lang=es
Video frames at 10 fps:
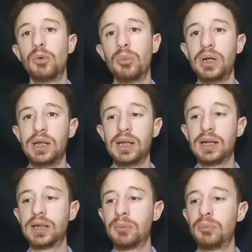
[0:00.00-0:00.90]

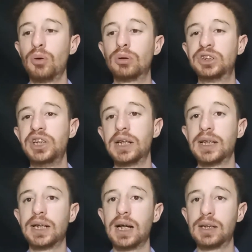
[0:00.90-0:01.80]
movilidad tampoco, sin
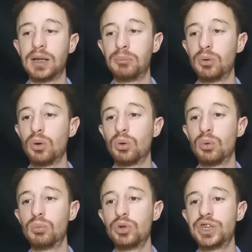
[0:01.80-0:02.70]
atacar tampoco
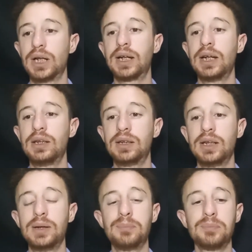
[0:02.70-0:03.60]
con mucha
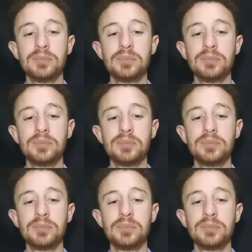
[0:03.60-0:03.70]
gente,